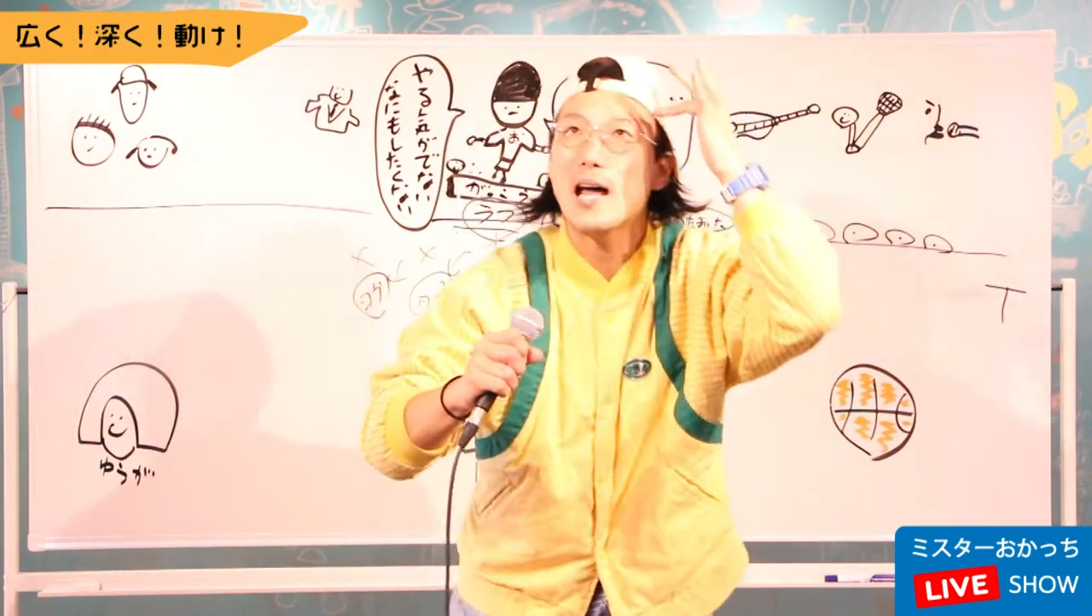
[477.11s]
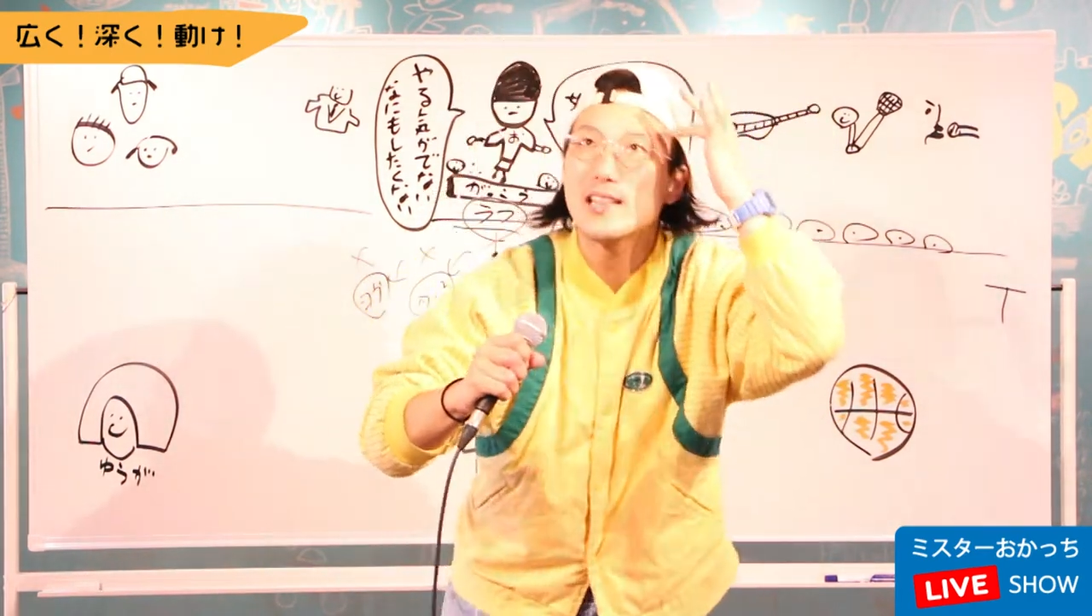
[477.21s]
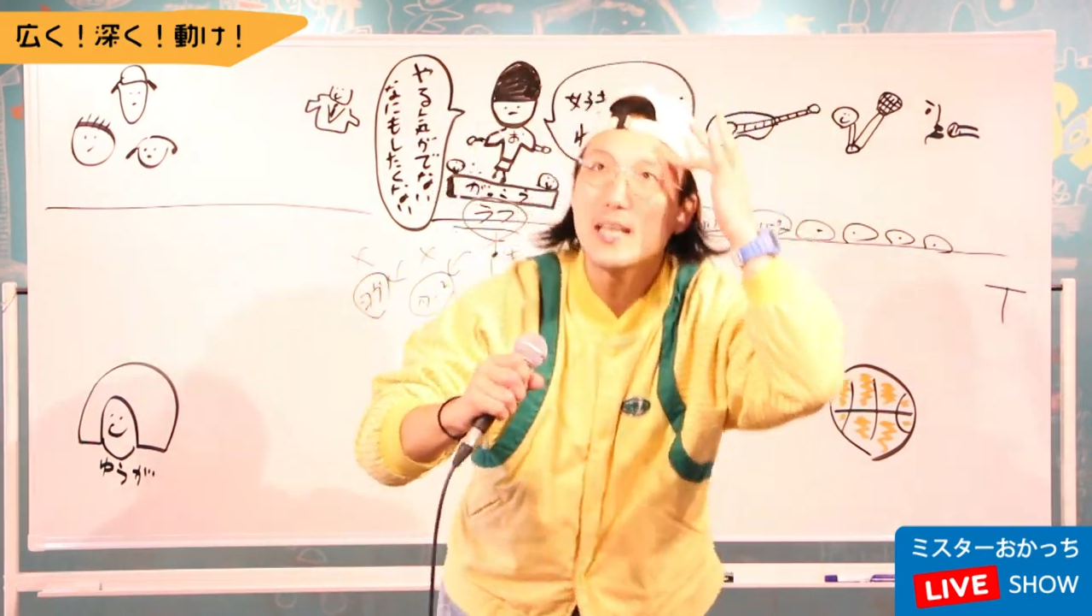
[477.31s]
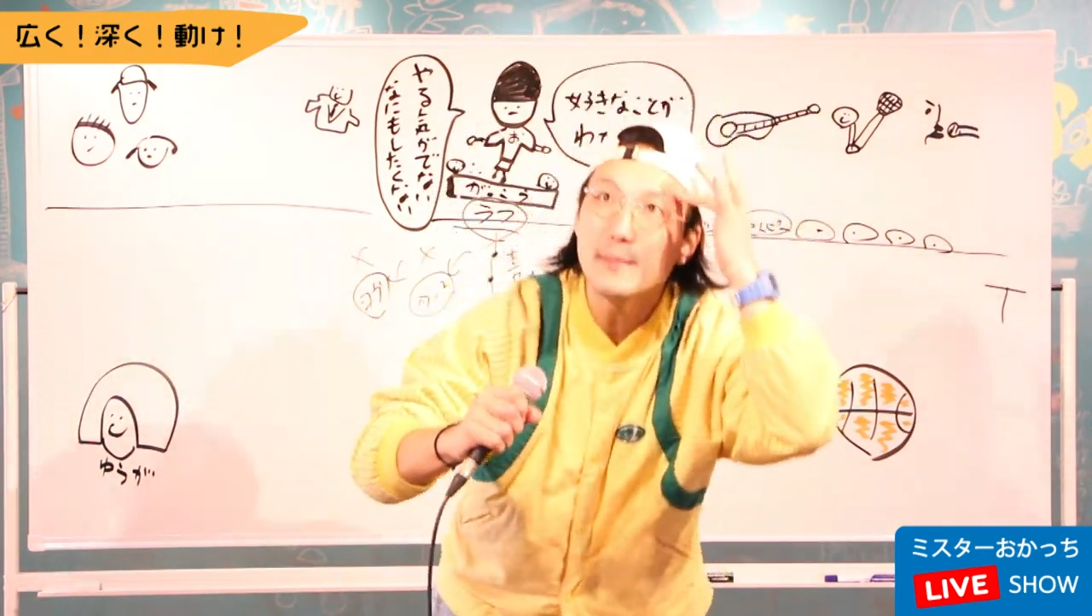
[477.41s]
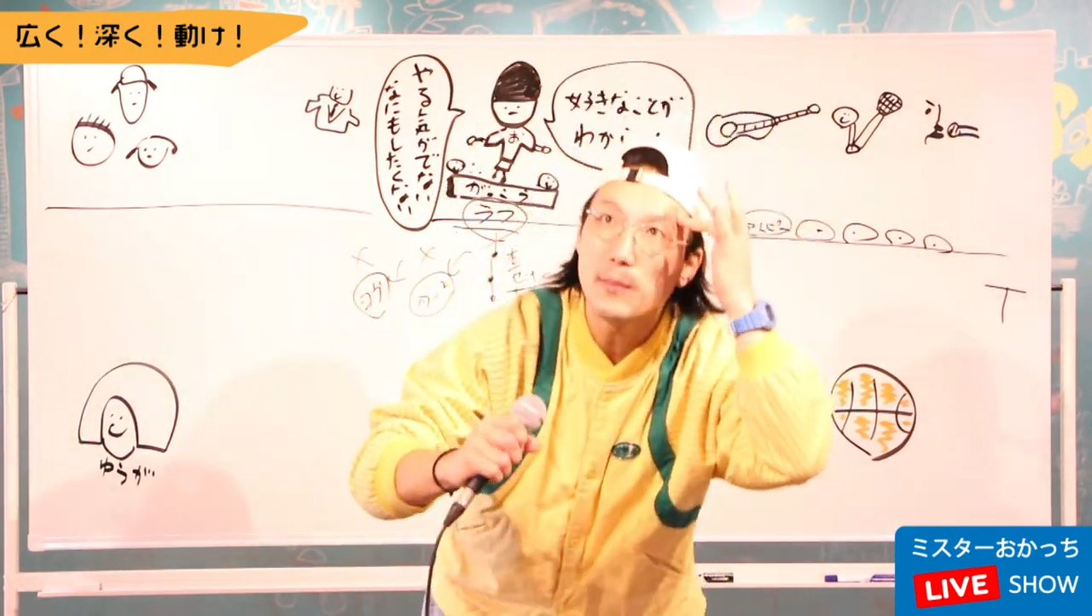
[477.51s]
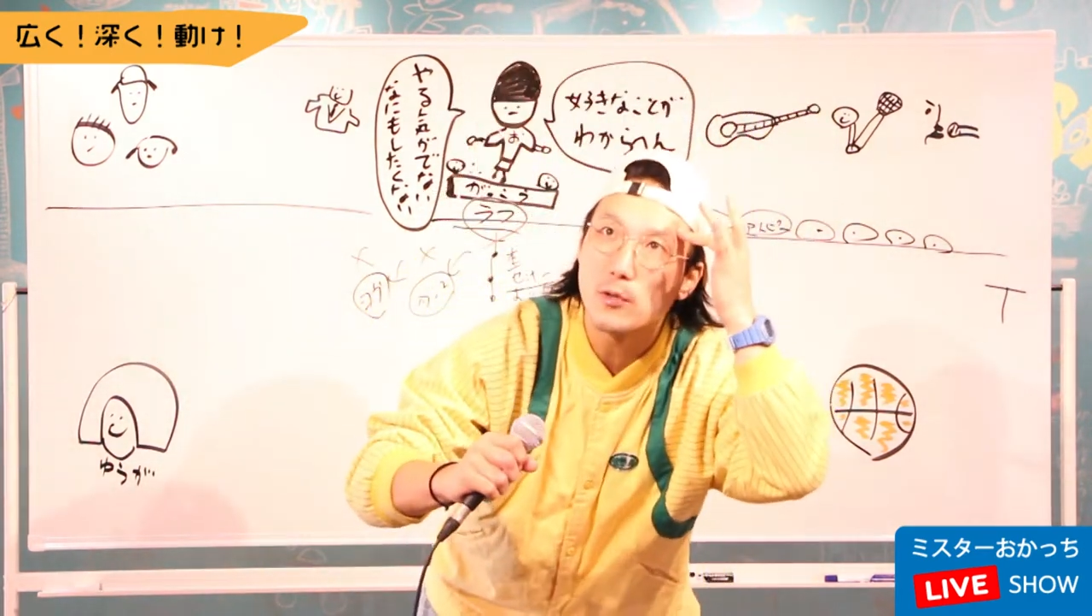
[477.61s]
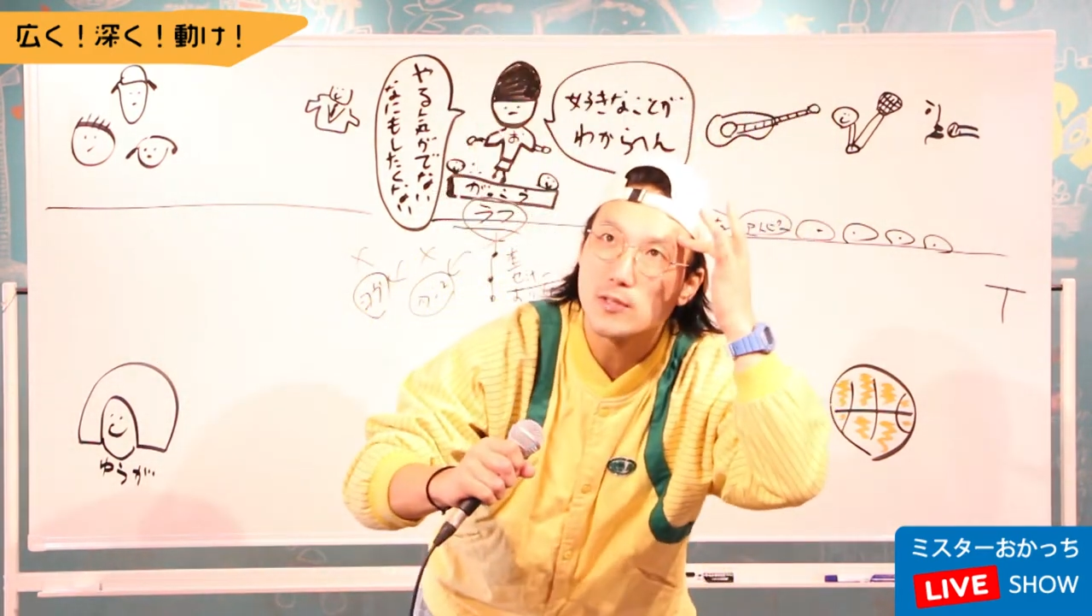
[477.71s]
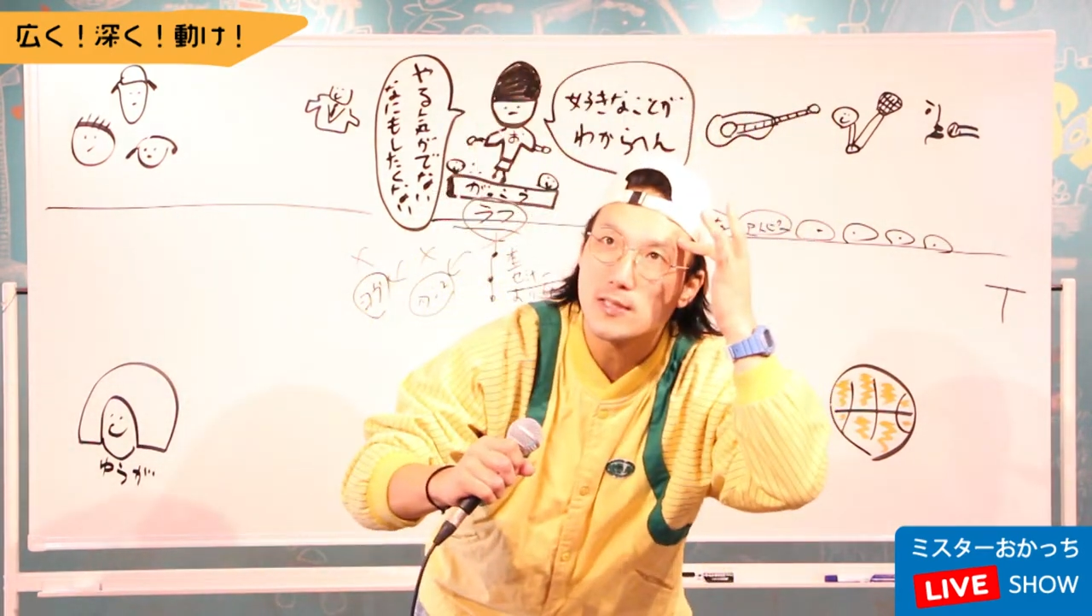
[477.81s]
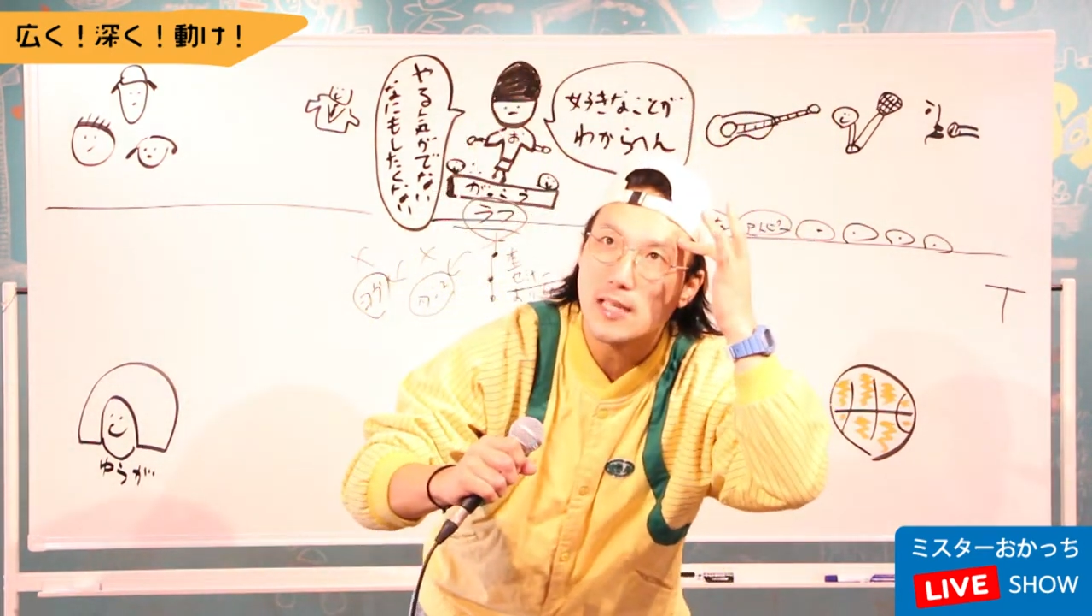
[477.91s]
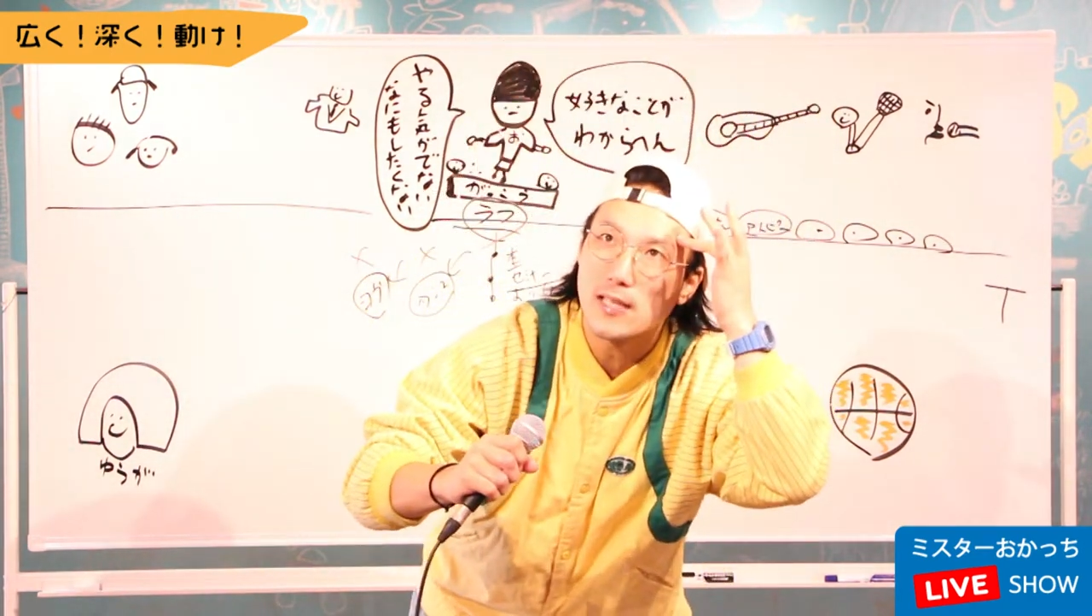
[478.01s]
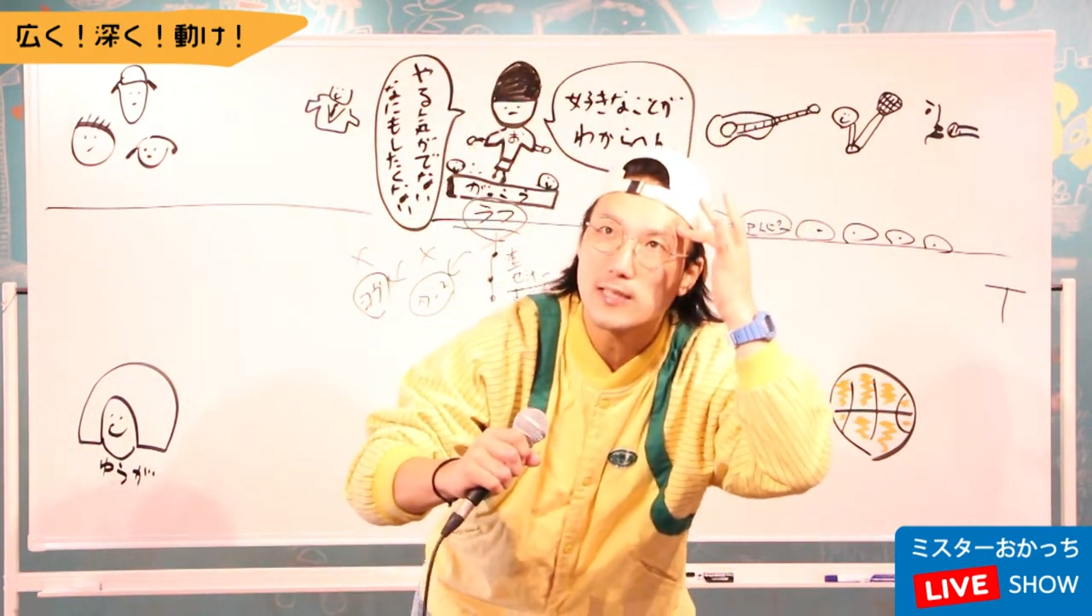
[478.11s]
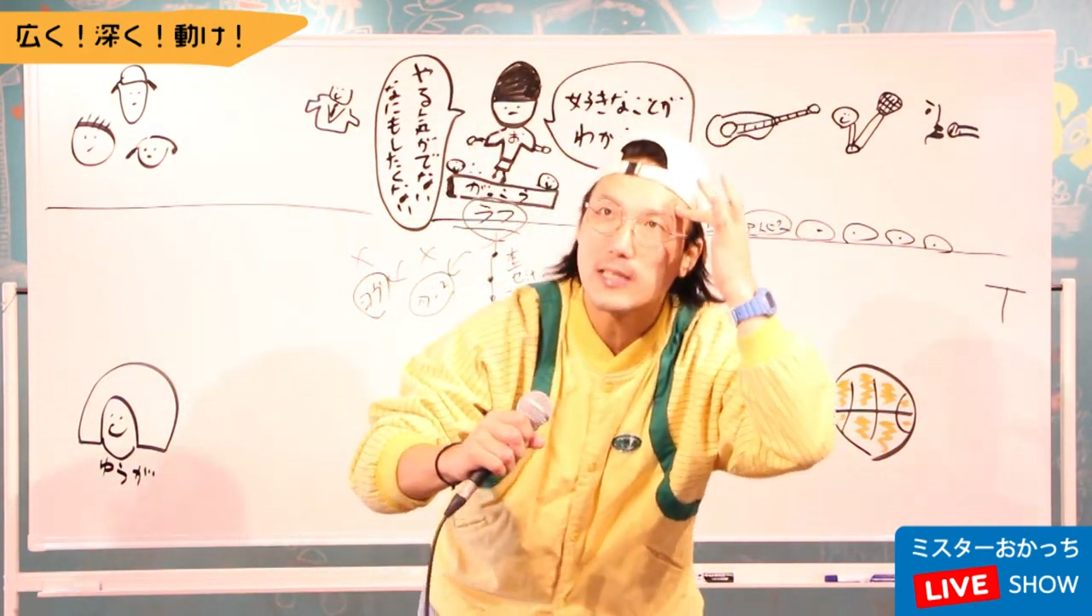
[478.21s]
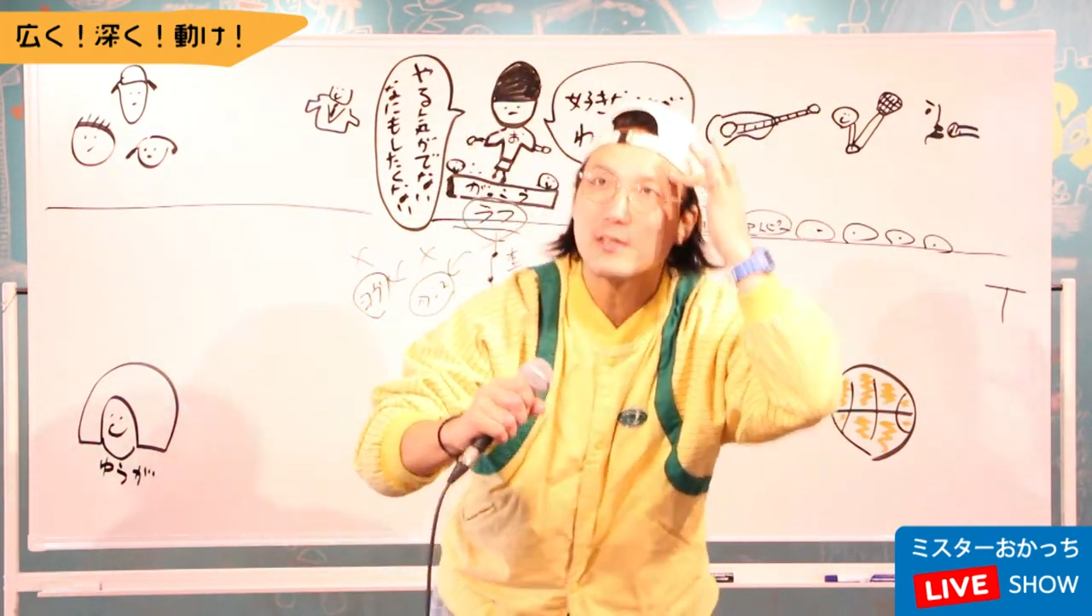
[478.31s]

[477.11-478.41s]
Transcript: 頭も使って